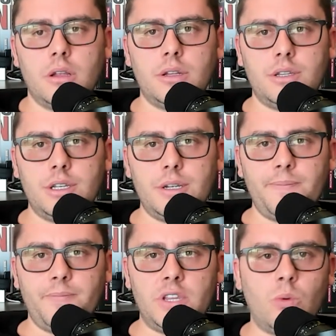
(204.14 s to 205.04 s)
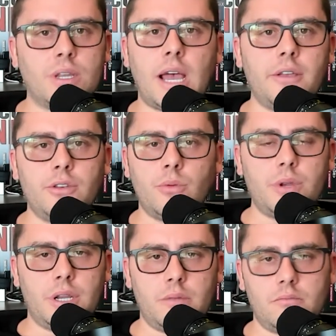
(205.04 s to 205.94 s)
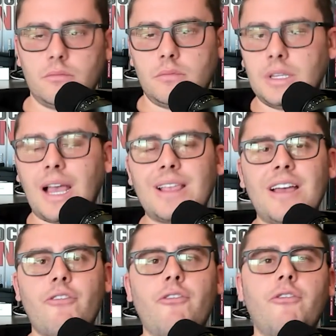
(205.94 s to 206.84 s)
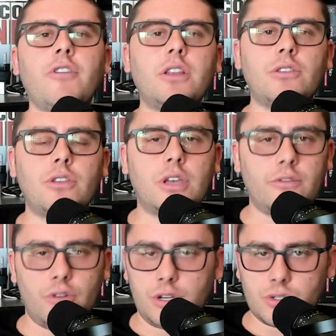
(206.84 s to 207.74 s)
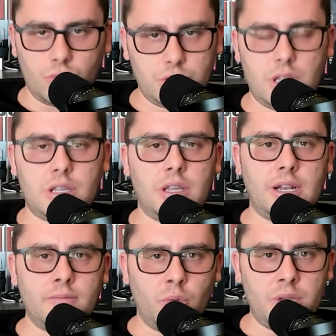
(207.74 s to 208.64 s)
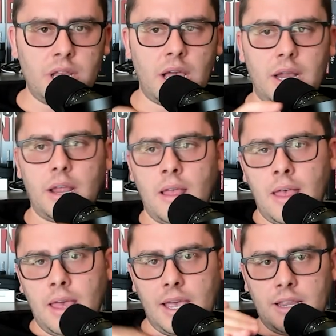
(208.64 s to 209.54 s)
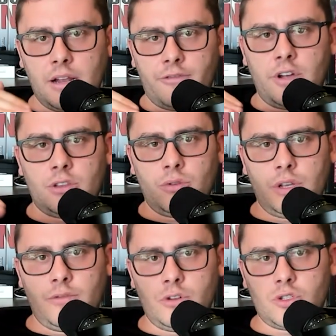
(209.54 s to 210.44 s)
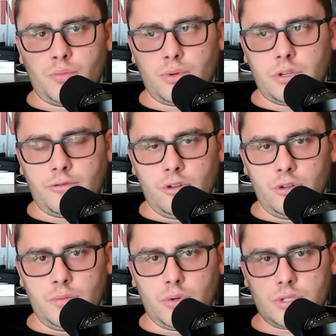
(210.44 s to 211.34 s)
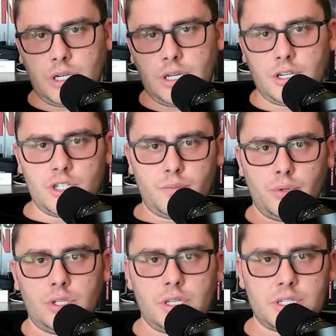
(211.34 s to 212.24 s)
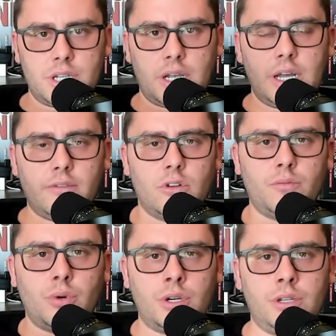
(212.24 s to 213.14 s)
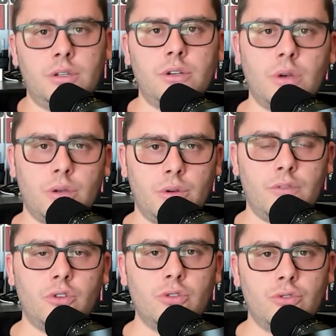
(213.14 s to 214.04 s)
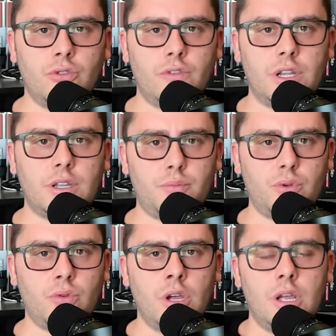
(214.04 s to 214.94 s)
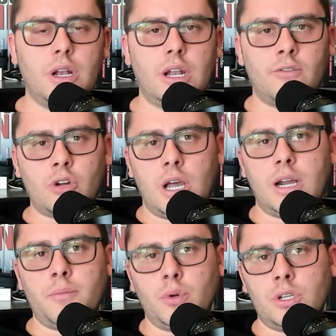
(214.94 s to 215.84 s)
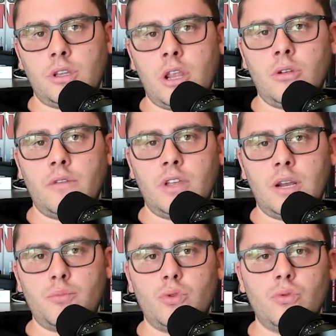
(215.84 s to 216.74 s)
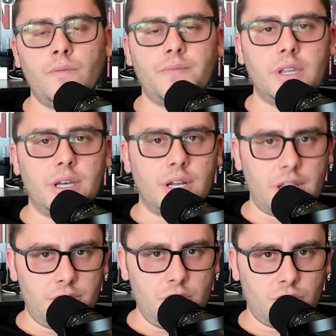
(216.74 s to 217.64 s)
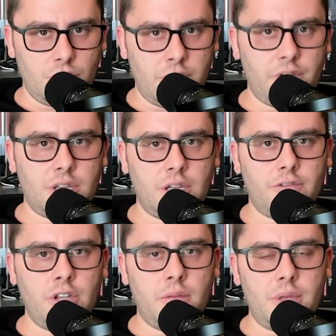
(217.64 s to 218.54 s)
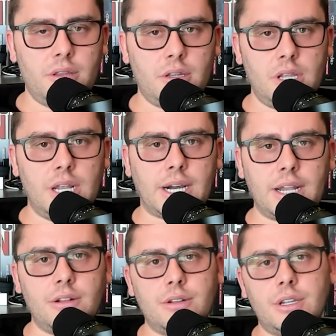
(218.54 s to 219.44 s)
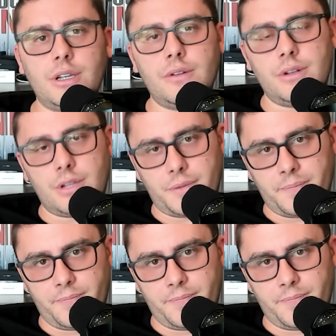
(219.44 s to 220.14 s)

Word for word: di, di guadagno, quindi dagli affitti che voi riscuotete dall'immobiliare e dal fatto che il vostro portafoglio di borsa cresce potete staccarvene un pochettino, ecco che voi non dovete più lavorare, potete non avere più reddito e avete finalmente delle rendite.